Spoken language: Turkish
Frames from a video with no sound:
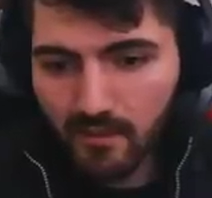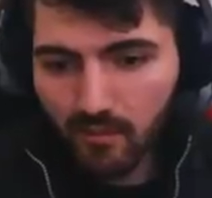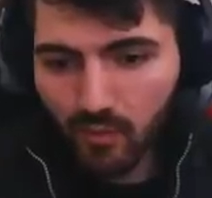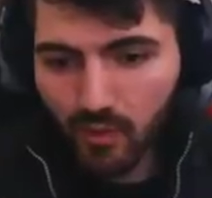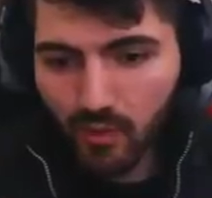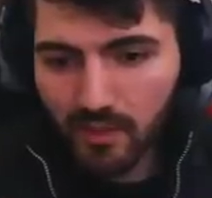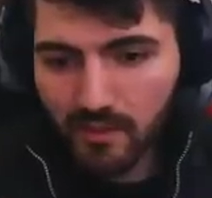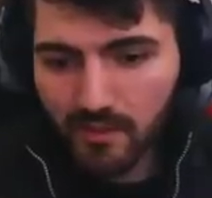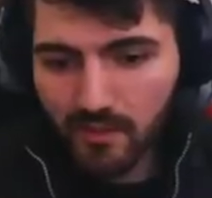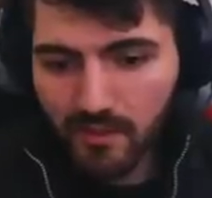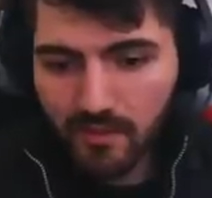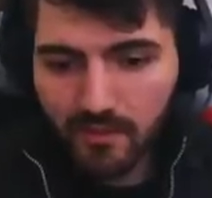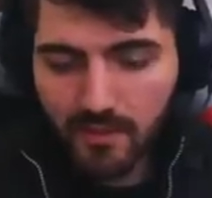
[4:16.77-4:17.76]
Bu kaskı
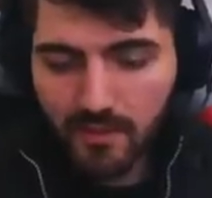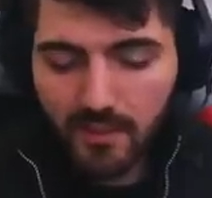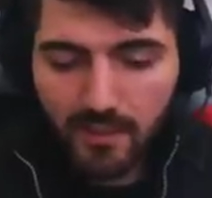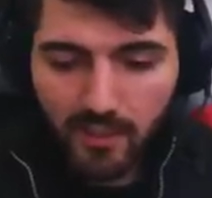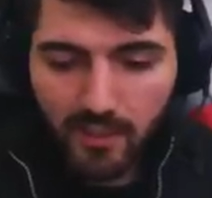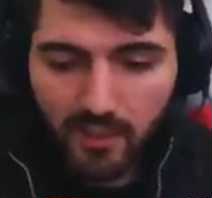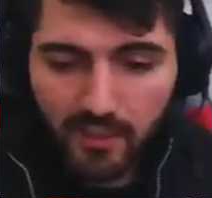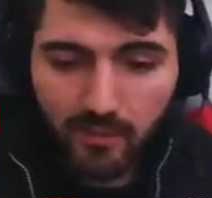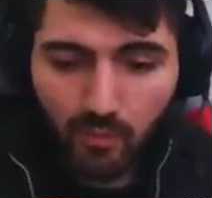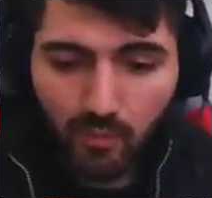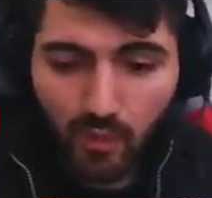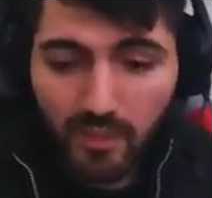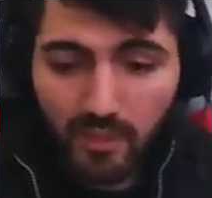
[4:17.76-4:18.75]
sattılar arkadaşlar.
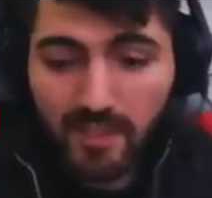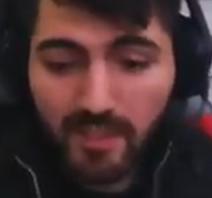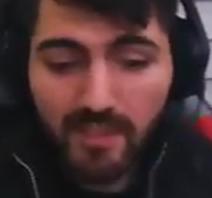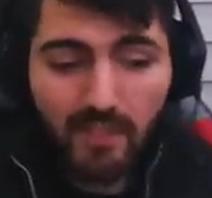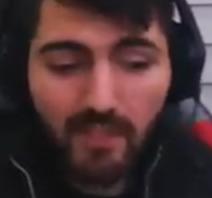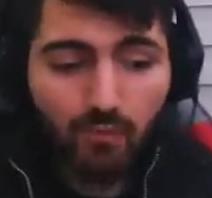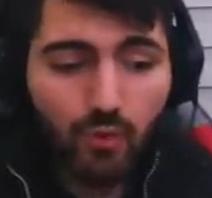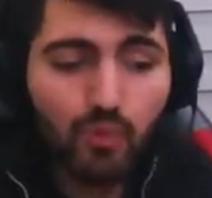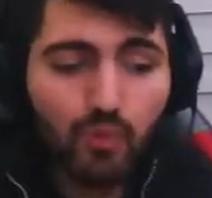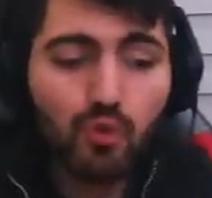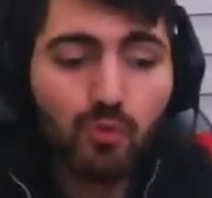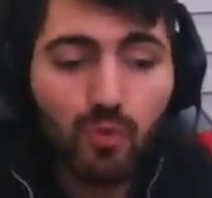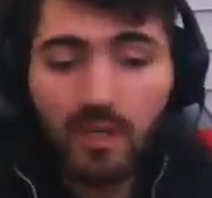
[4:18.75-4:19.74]
Bu arada 80 mona
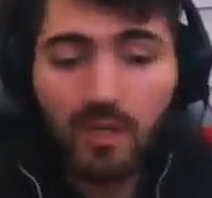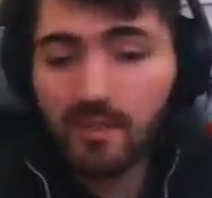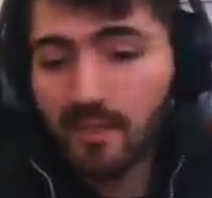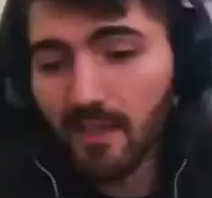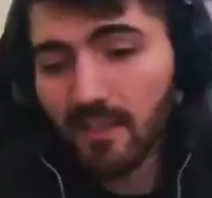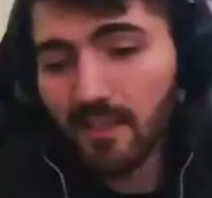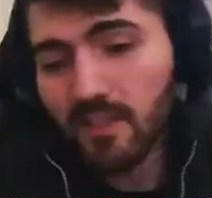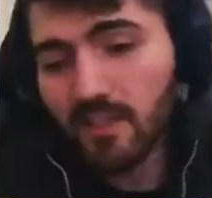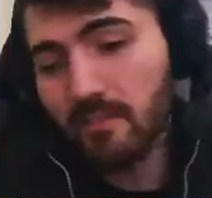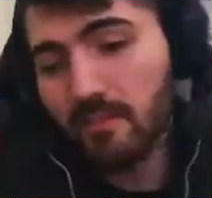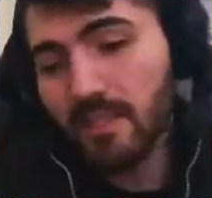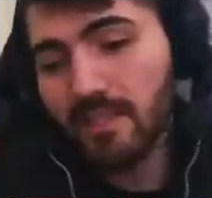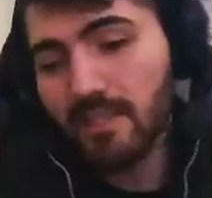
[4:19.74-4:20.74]
düştüm. Bu kaskı alacak
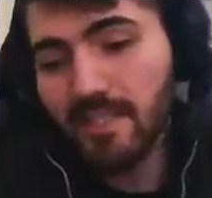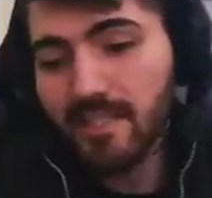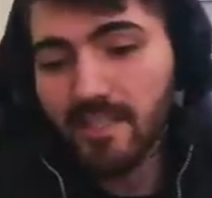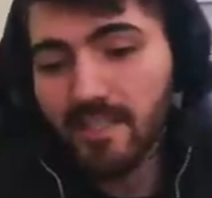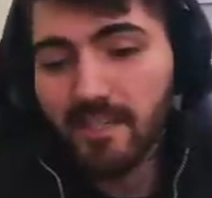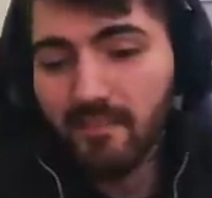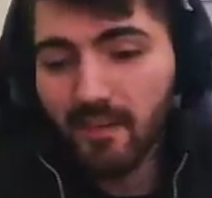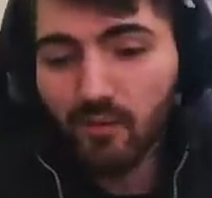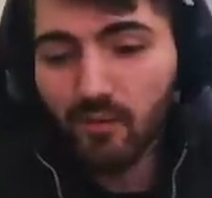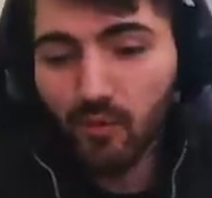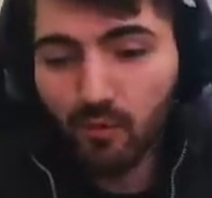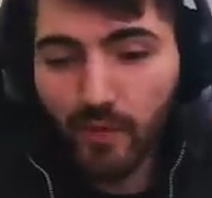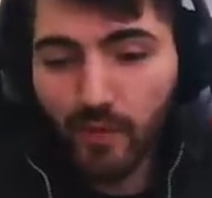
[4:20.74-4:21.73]
bir insan evladı
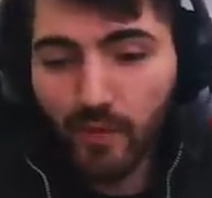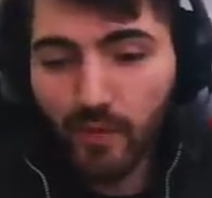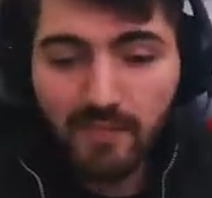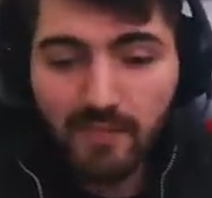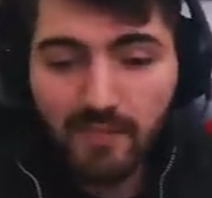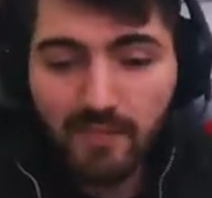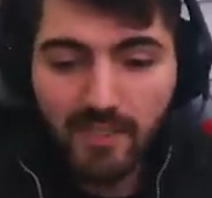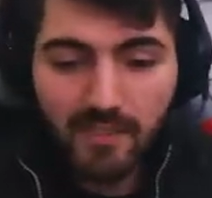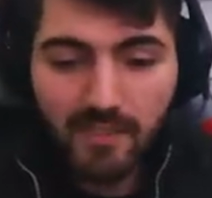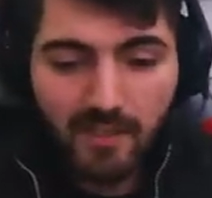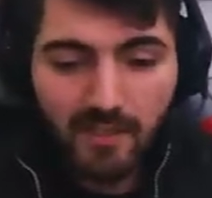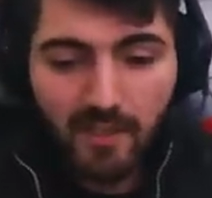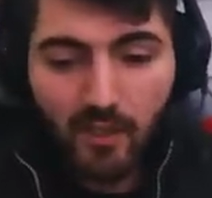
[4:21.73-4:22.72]
yok mu? Elit bir
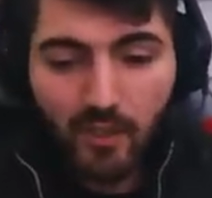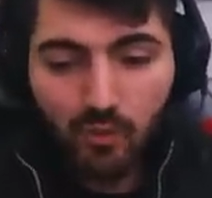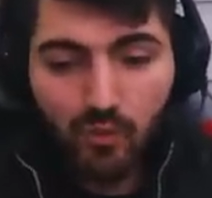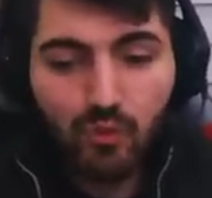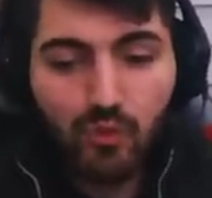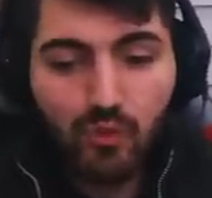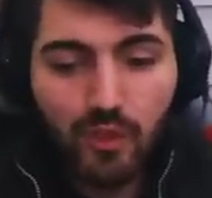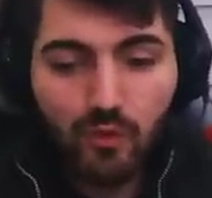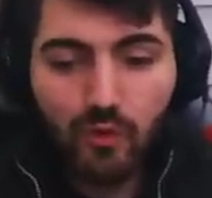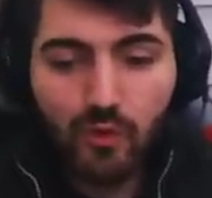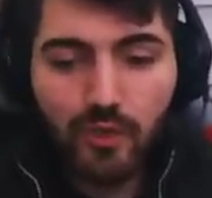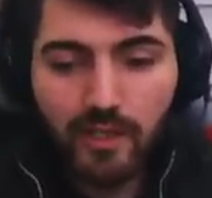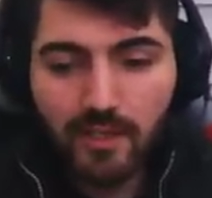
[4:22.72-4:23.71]
kaska. Üstüne
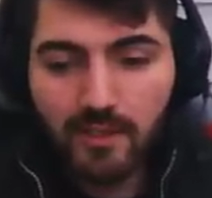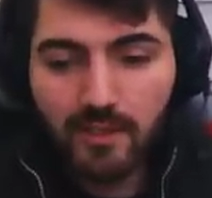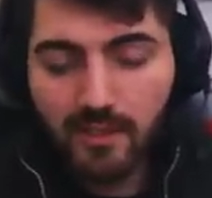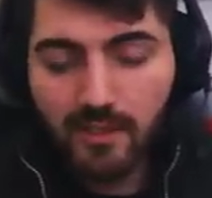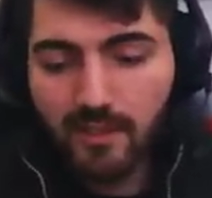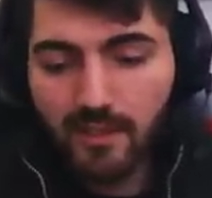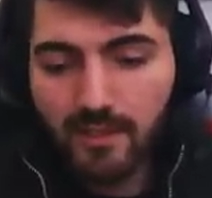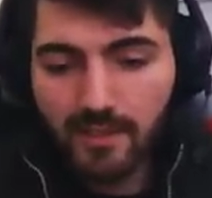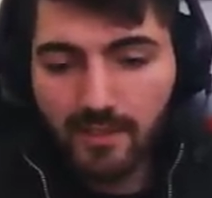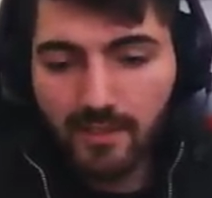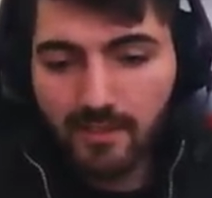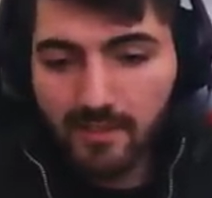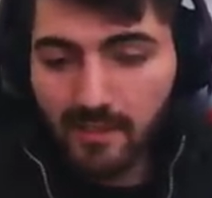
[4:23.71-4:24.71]
yok yani.
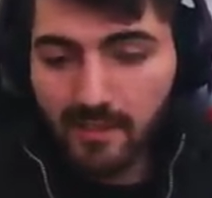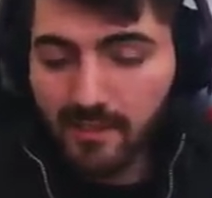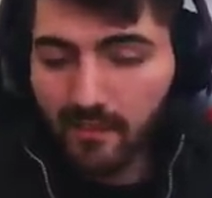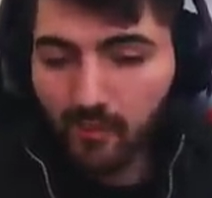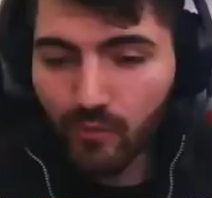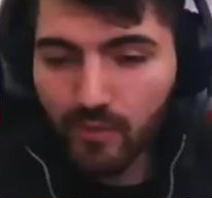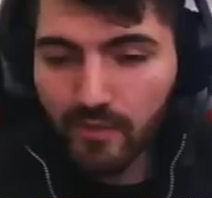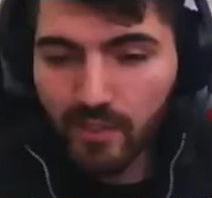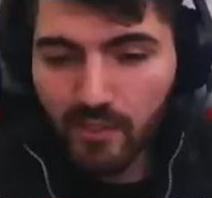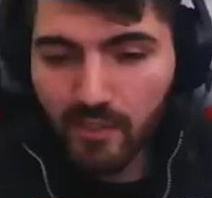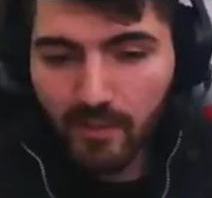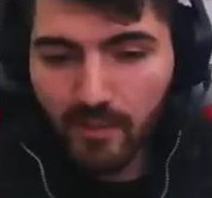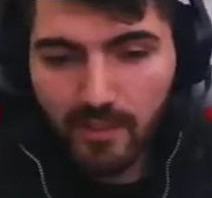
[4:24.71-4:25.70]
80 e, mona
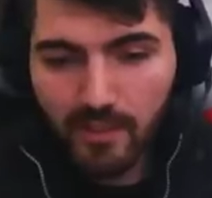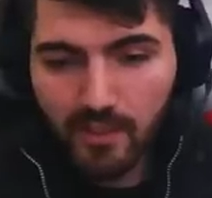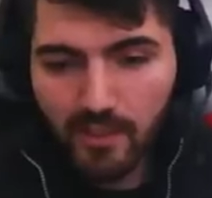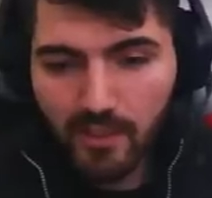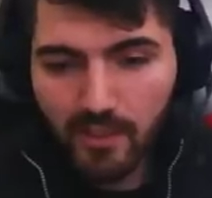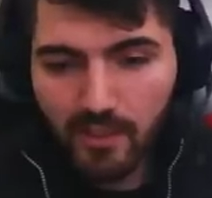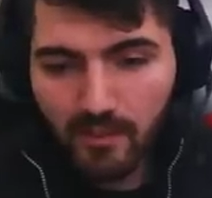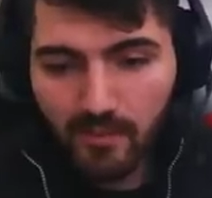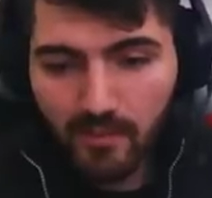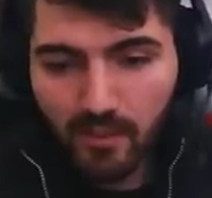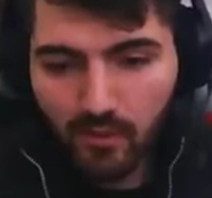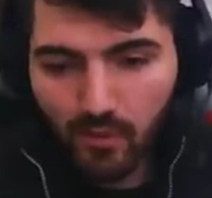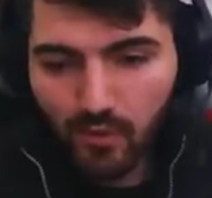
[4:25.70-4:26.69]
vereceğim arkadaşlar.
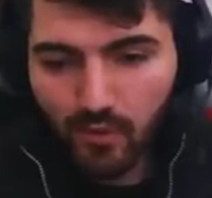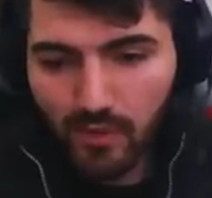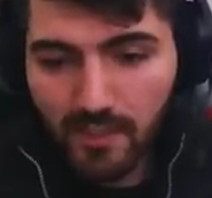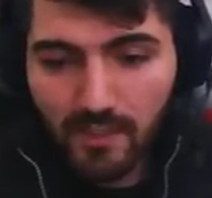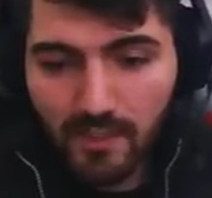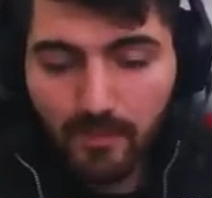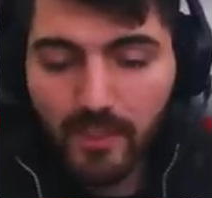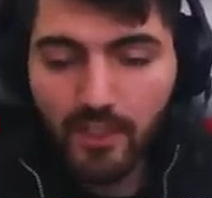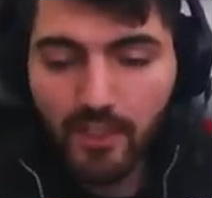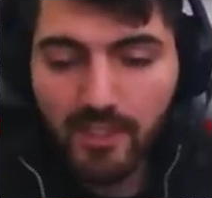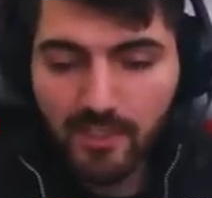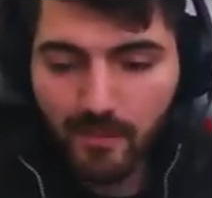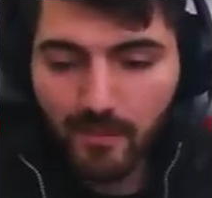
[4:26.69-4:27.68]
Haberiniz olsun. İndirim başka
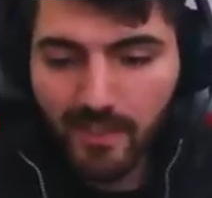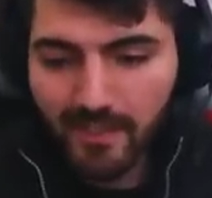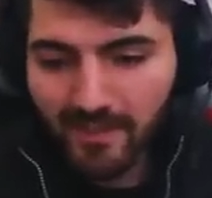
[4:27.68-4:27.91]
istemeyin.